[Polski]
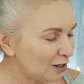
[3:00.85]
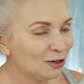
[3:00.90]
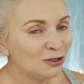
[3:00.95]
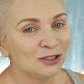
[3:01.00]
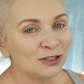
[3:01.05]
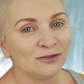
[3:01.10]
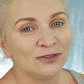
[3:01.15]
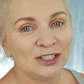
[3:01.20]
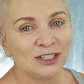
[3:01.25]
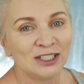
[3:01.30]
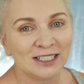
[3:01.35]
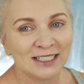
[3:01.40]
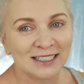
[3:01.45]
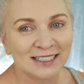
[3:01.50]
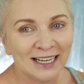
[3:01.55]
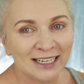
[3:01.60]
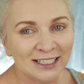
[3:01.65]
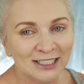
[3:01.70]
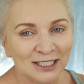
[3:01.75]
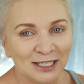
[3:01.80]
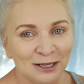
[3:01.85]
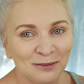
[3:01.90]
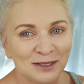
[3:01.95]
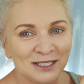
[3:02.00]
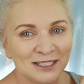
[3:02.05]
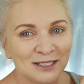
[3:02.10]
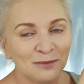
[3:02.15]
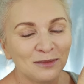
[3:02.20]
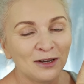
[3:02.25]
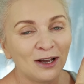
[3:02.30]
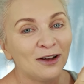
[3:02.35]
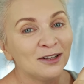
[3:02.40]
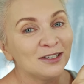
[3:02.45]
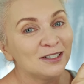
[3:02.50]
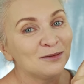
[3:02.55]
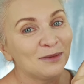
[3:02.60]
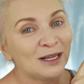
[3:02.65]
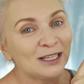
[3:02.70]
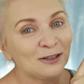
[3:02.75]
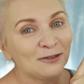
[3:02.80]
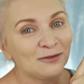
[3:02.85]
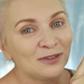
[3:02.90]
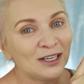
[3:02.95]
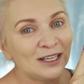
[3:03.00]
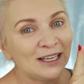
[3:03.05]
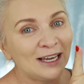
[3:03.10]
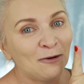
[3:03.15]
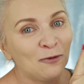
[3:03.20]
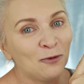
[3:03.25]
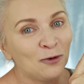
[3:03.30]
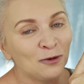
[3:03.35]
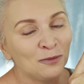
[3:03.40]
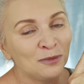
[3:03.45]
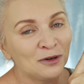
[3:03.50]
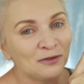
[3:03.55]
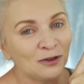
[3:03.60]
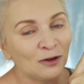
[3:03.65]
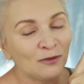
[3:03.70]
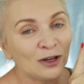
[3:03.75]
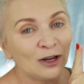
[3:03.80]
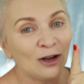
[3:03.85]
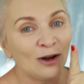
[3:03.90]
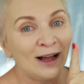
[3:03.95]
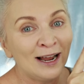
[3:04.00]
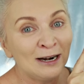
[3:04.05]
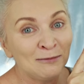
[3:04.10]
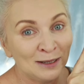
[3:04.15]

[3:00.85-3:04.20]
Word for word: i oczywiście zaczniemy sobie od zmatowienia łuku brwiowego